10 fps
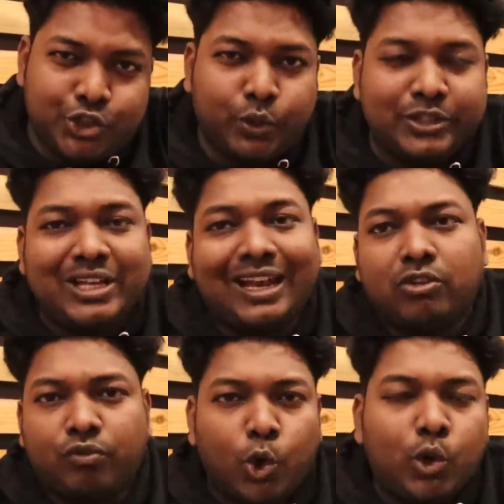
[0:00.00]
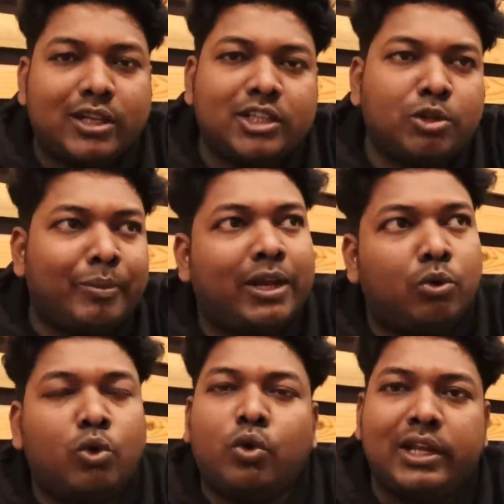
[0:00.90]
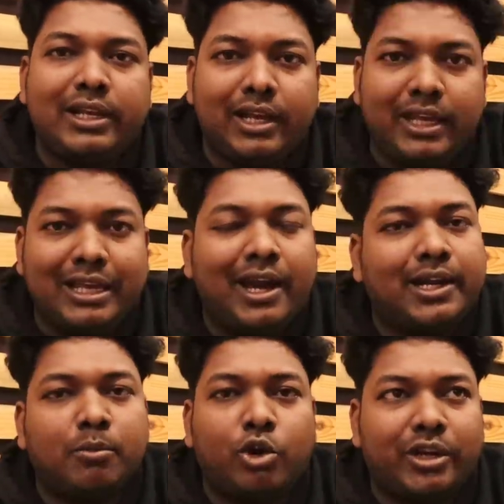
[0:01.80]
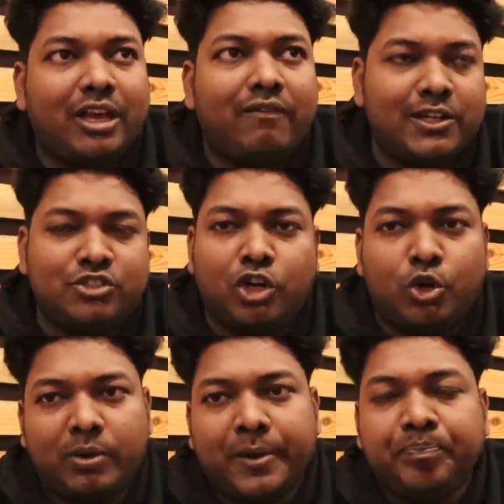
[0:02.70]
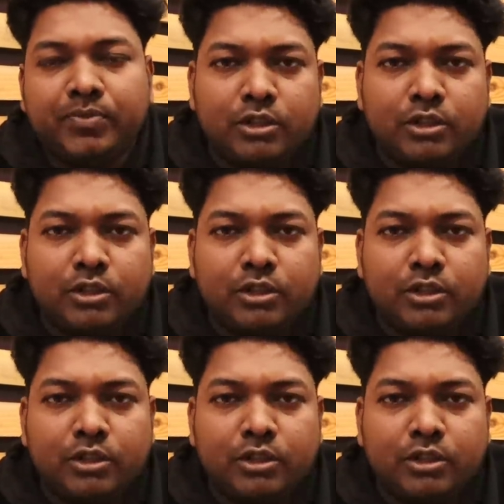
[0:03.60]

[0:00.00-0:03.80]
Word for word: जो इस चैनल को फॉलो करते हैं तो मैंने उन लोगों के लिए ये आइटम ऑर्डर किया वेज तिलरुबा